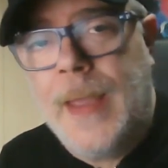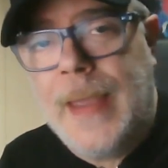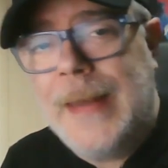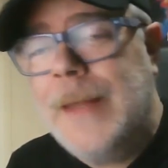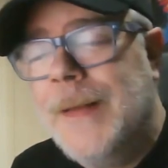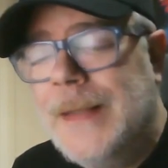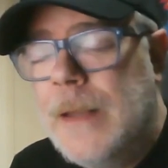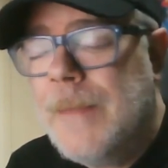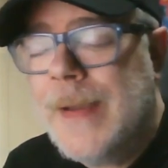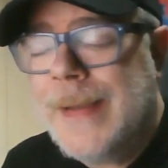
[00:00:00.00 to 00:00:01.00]
El nivel de
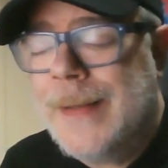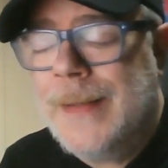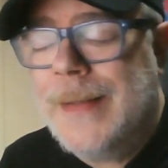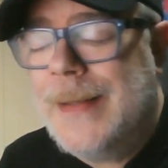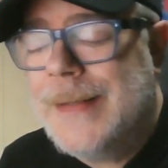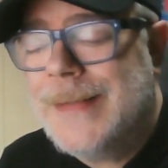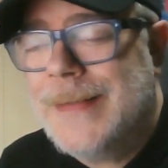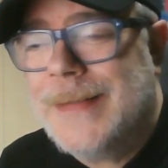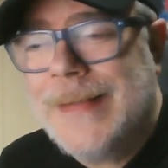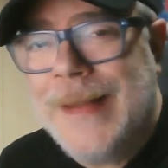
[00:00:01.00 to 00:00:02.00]
imagen es
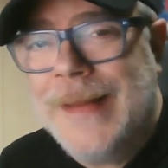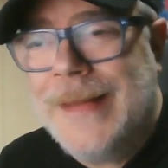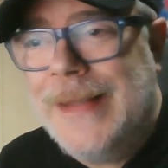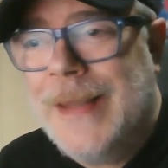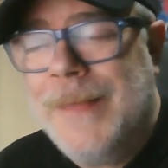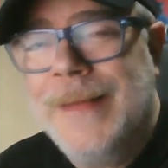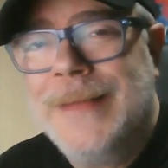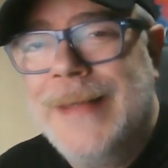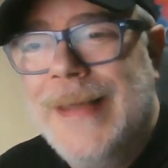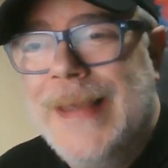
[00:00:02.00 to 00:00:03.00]

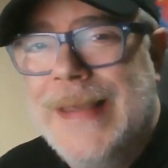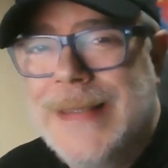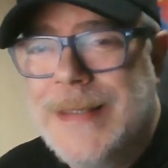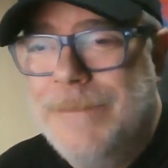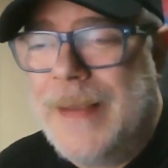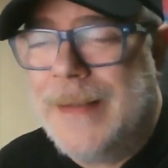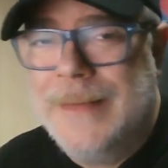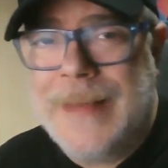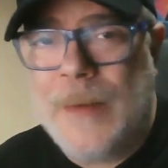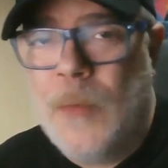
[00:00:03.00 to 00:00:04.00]
sencillamente
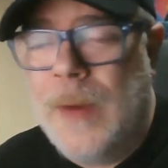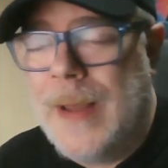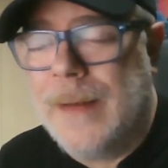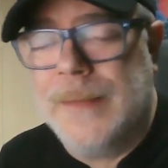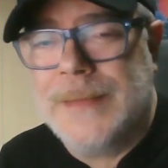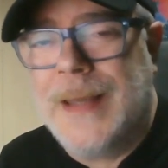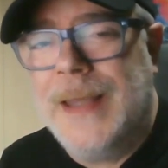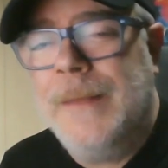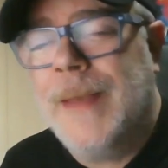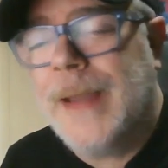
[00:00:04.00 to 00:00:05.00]
espectacular, o sea,
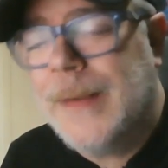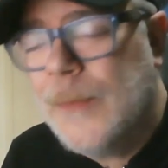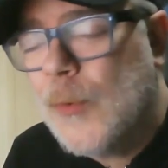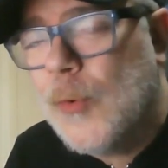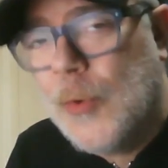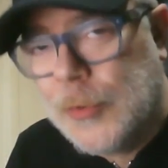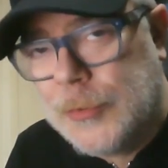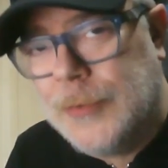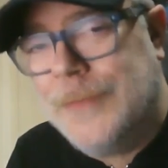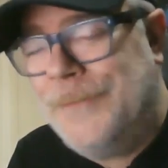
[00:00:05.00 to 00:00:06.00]
y me quedo
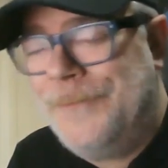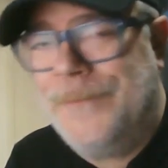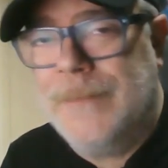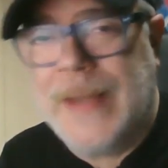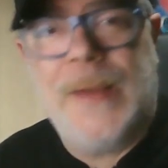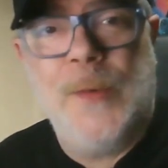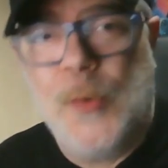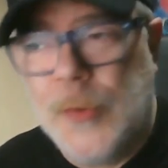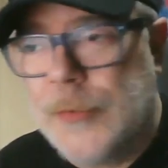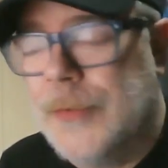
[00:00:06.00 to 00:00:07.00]
corto, me quedo
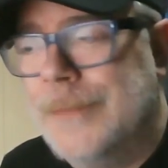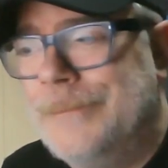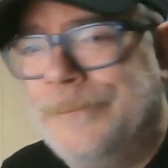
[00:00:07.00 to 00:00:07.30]
corto.